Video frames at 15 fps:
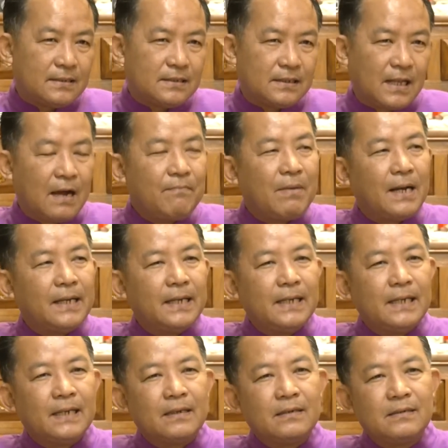สถาบัน
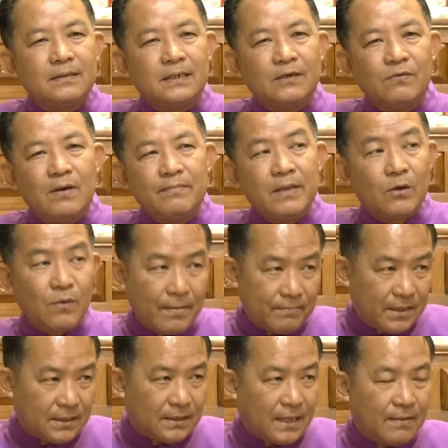เนี่ยก็ถือว่ามีความ
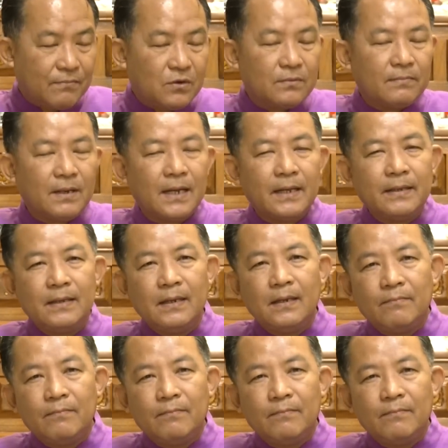ผิดตามกฎหมาย